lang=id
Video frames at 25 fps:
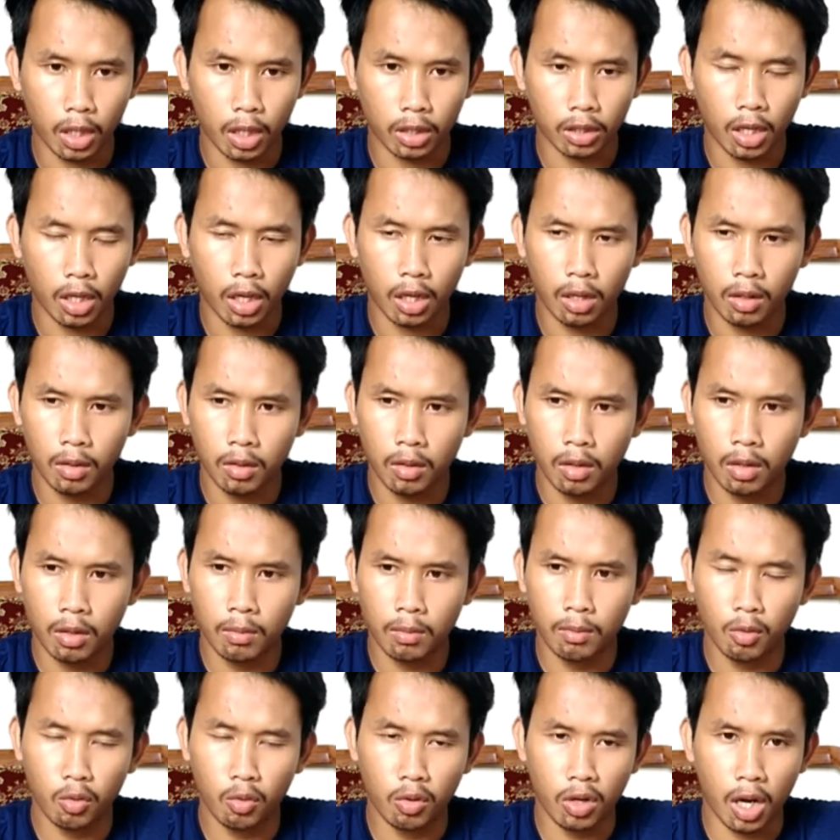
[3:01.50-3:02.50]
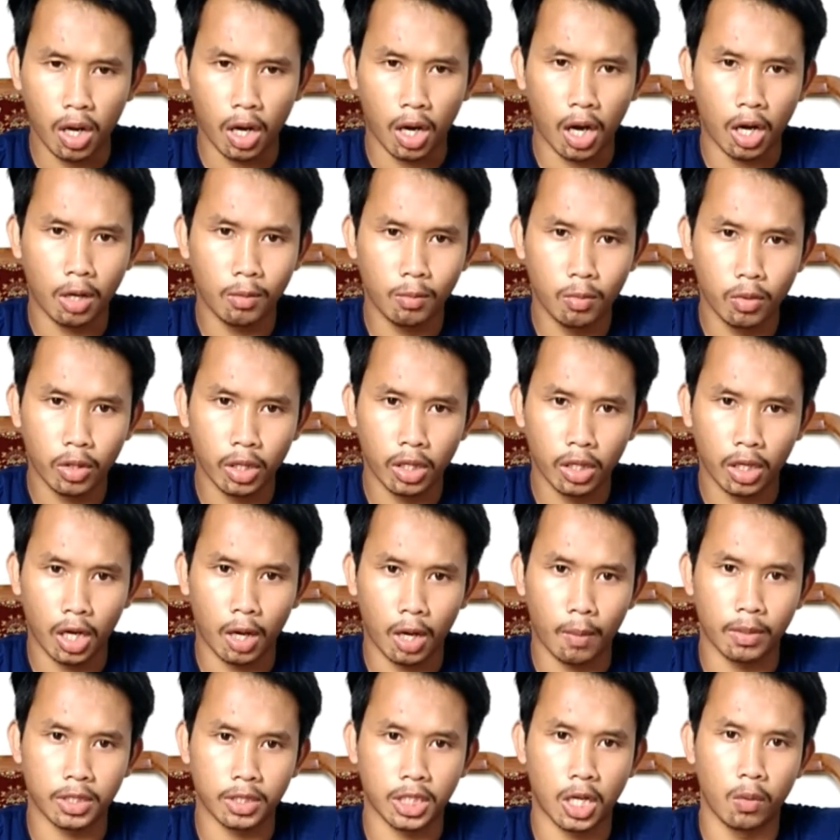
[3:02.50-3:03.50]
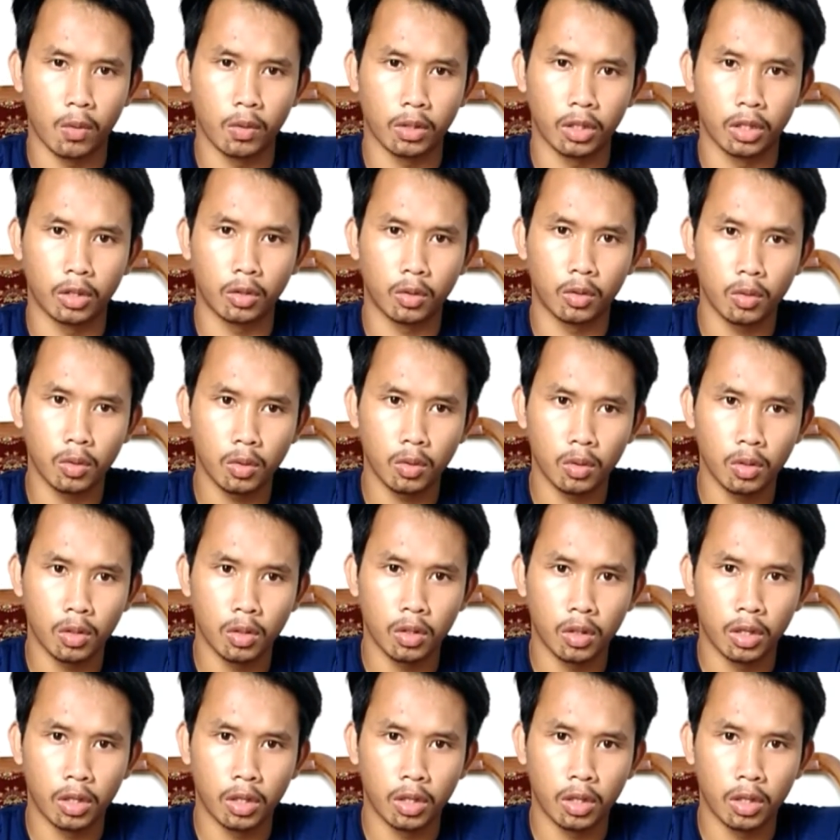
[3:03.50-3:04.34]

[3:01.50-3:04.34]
berkata menggunakan bungkil kelapa sawit itu